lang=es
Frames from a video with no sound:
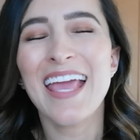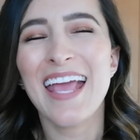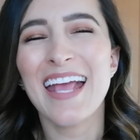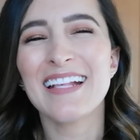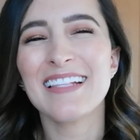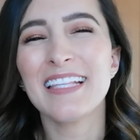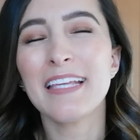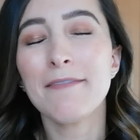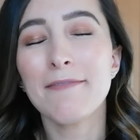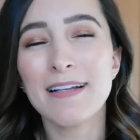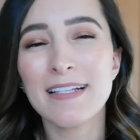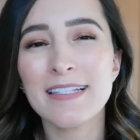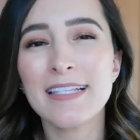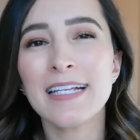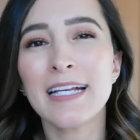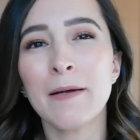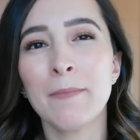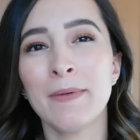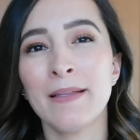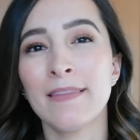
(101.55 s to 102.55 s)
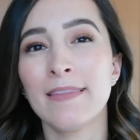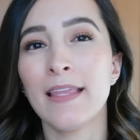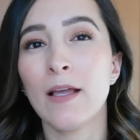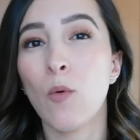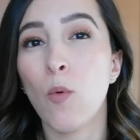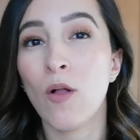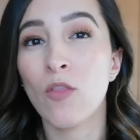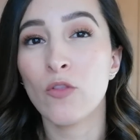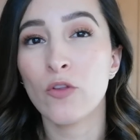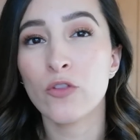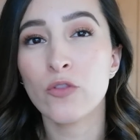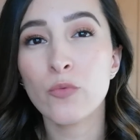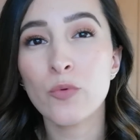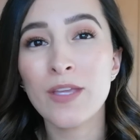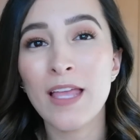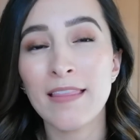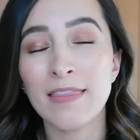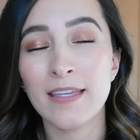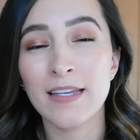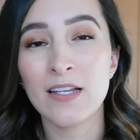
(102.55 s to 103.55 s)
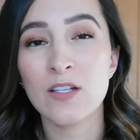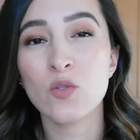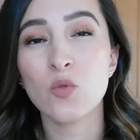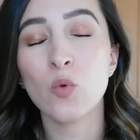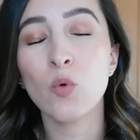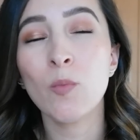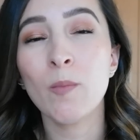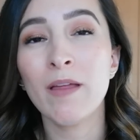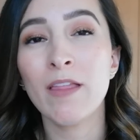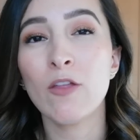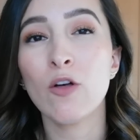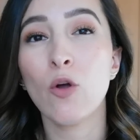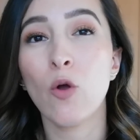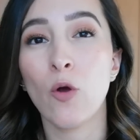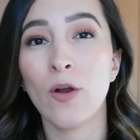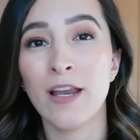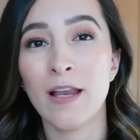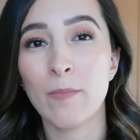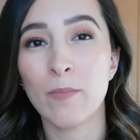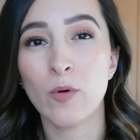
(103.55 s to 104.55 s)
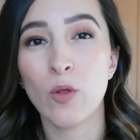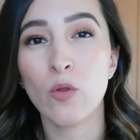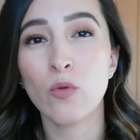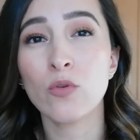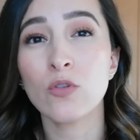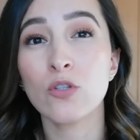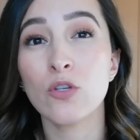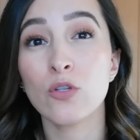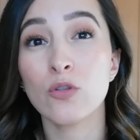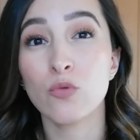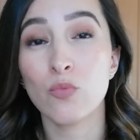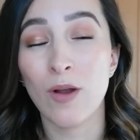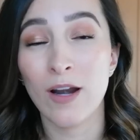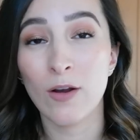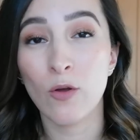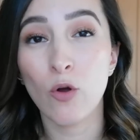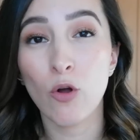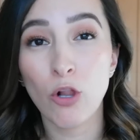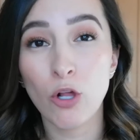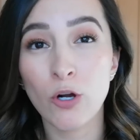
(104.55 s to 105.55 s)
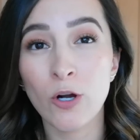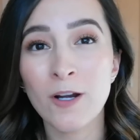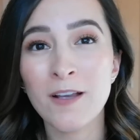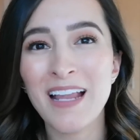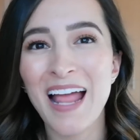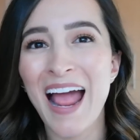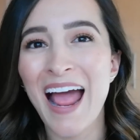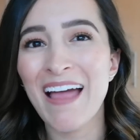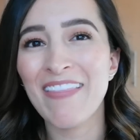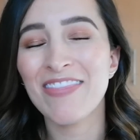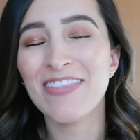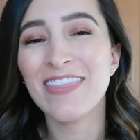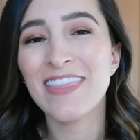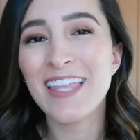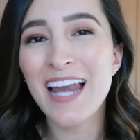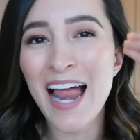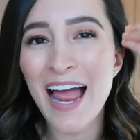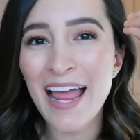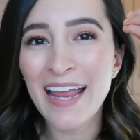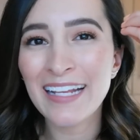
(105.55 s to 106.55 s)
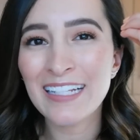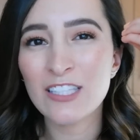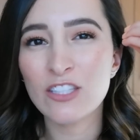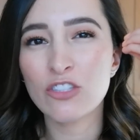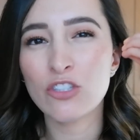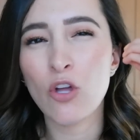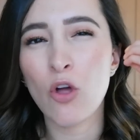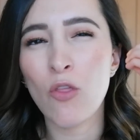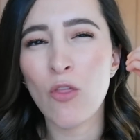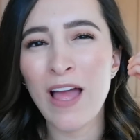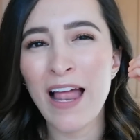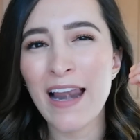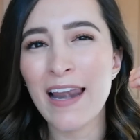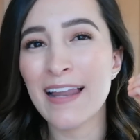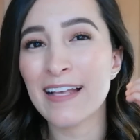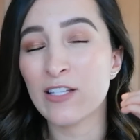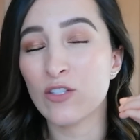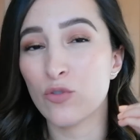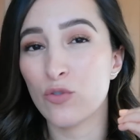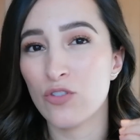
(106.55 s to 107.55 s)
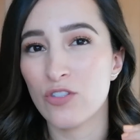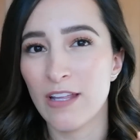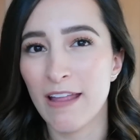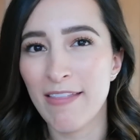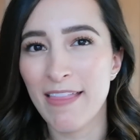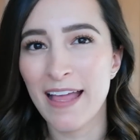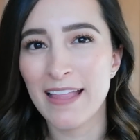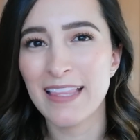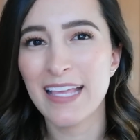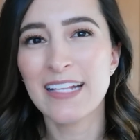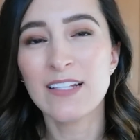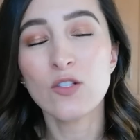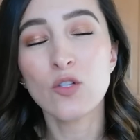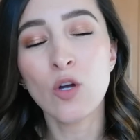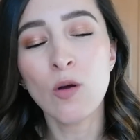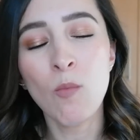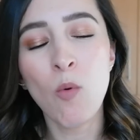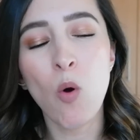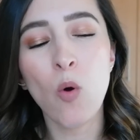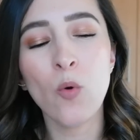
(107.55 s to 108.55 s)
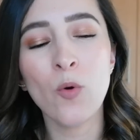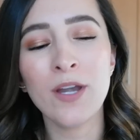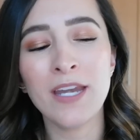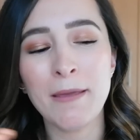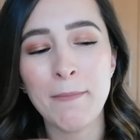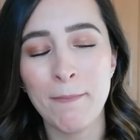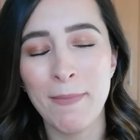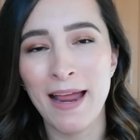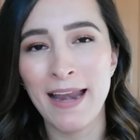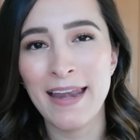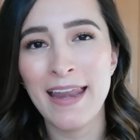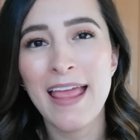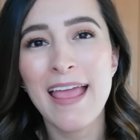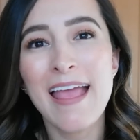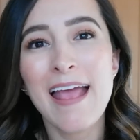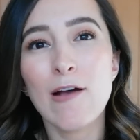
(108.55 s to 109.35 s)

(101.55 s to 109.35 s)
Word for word: es que básicamente cuando tú ya tienes húmedo con el producto, tu algodón atrae toda la suciedad. Es como un imán.